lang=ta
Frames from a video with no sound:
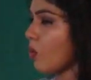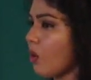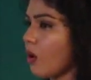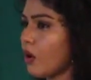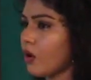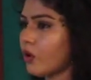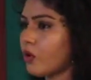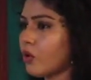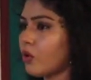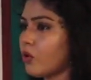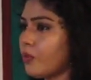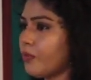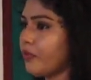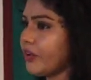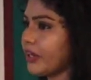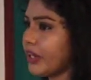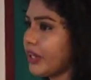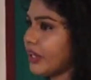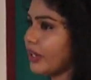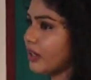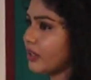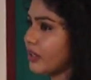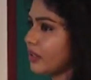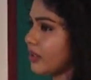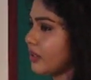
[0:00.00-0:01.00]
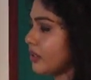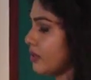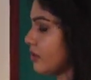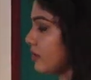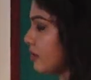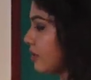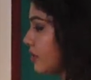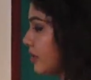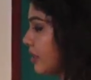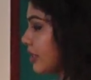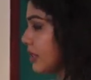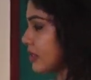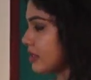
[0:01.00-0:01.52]
வார்ட்ரோப் வைக்கிறதுக்கு
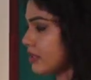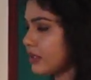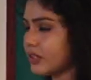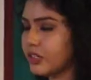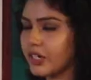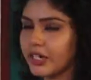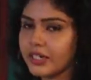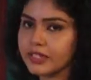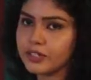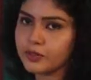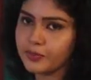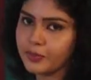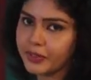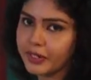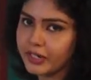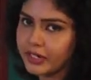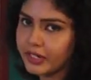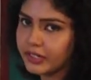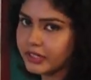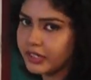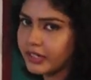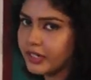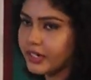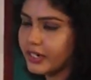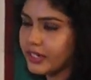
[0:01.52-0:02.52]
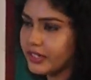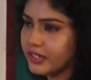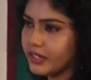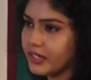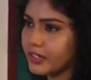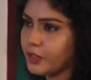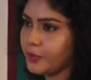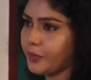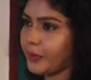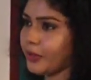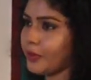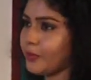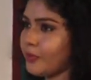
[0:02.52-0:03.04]
ட்ரெஸ் சேஞ்ச் பண்ணுறதுக்கு ட்ரெஸ்
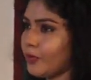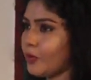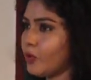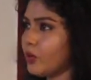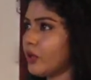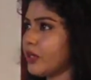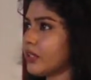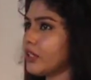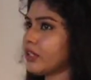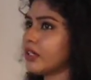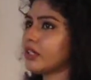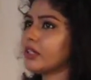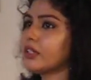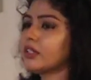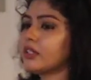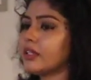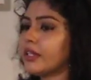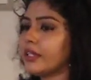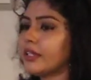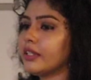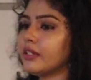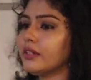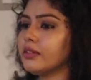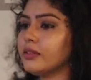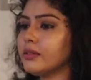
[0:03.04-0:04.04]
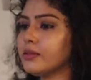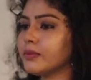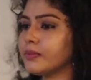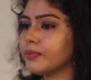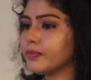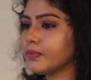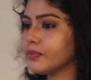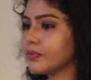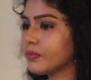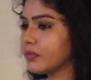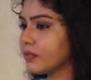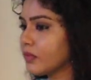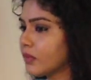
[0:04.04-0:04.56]
சேஞ்ச் பண்ணி போடுறதுக்கு இருந்தது
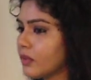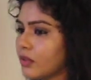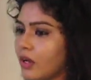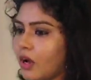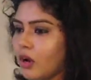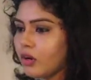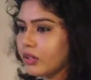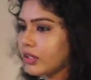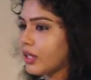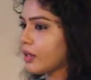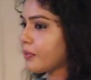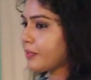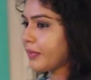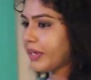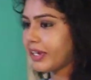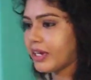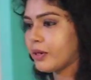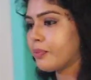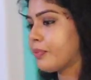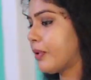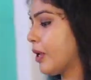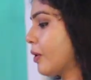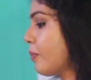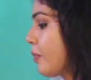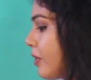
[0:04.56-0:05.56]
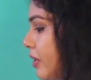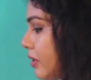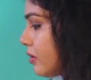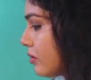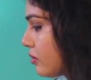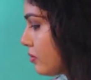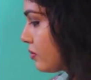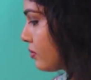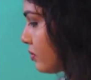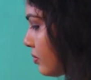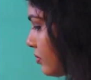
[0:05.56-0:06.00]
அவ்வளோதான் மேக்கப் டேபிள்